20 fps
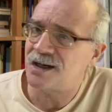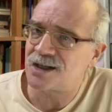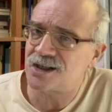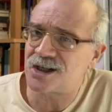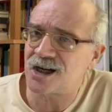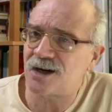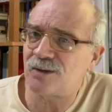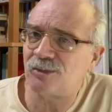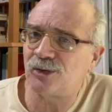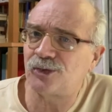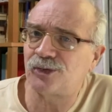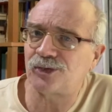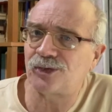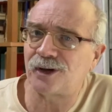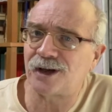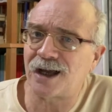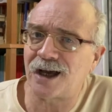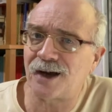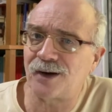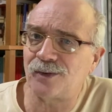Jair
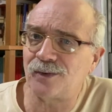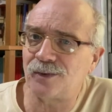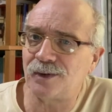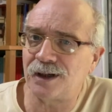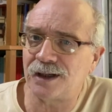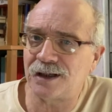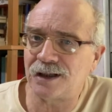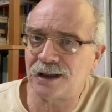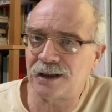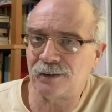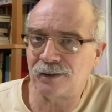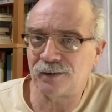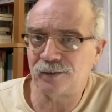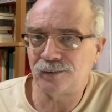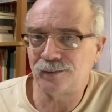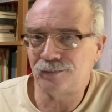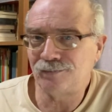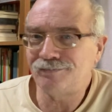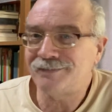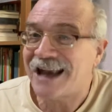Bolsonaro é
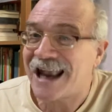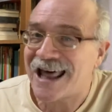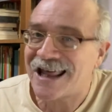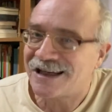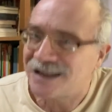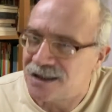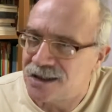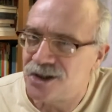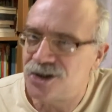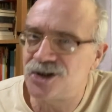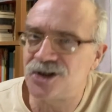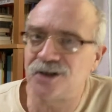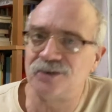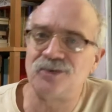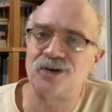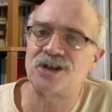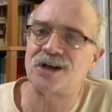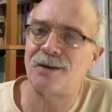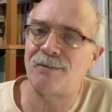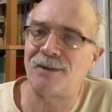um laranja do
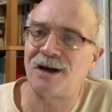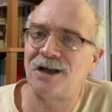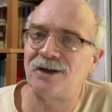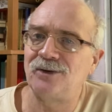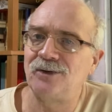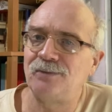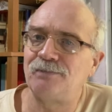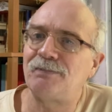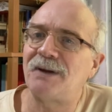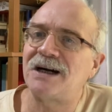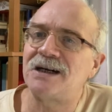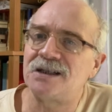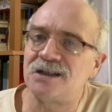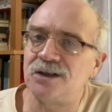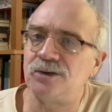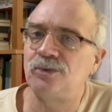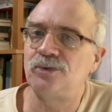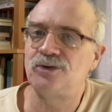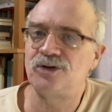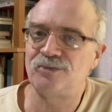chamado
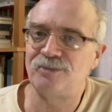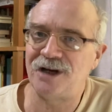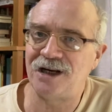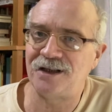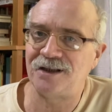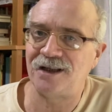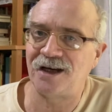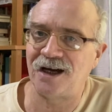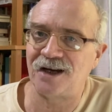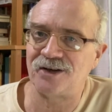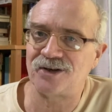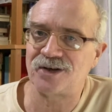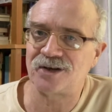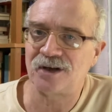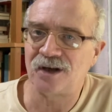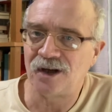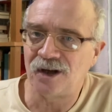Partido dos Militares.